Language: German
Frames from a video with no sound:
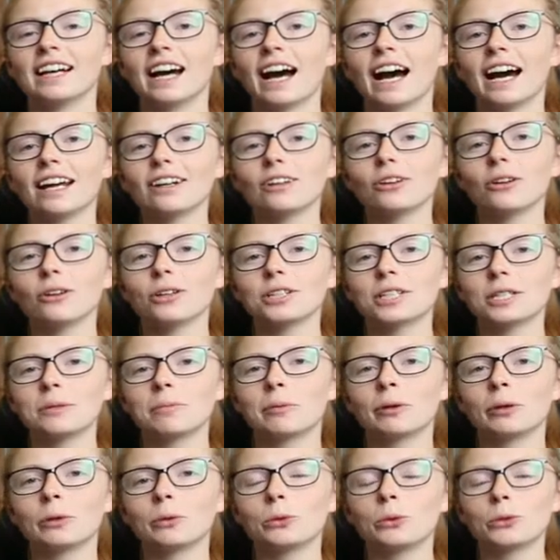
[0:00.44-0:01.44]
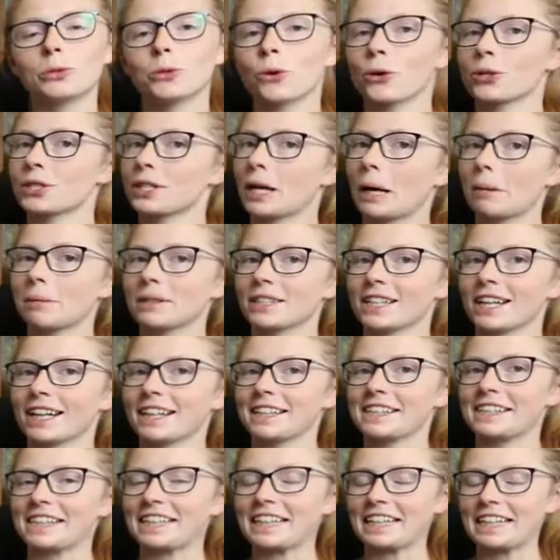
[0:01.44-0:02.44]
Hallo Leute, ich bin Lou und heute habe ich
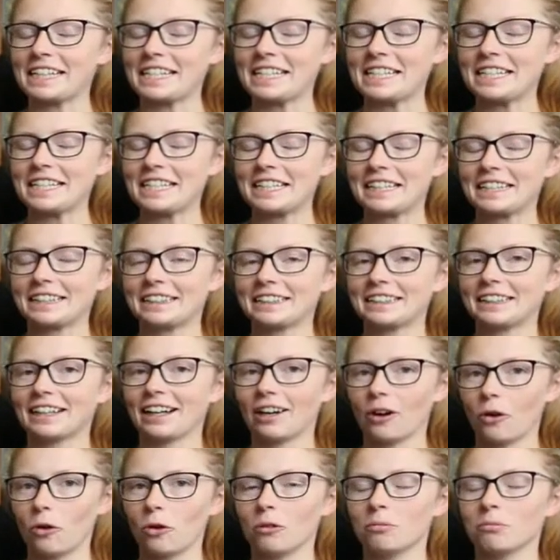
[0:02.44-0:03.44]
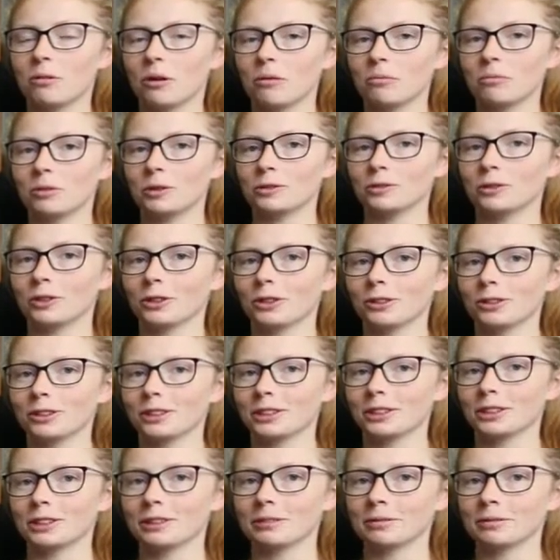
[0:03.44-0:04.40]
eine richtige Rauchbombe für euch.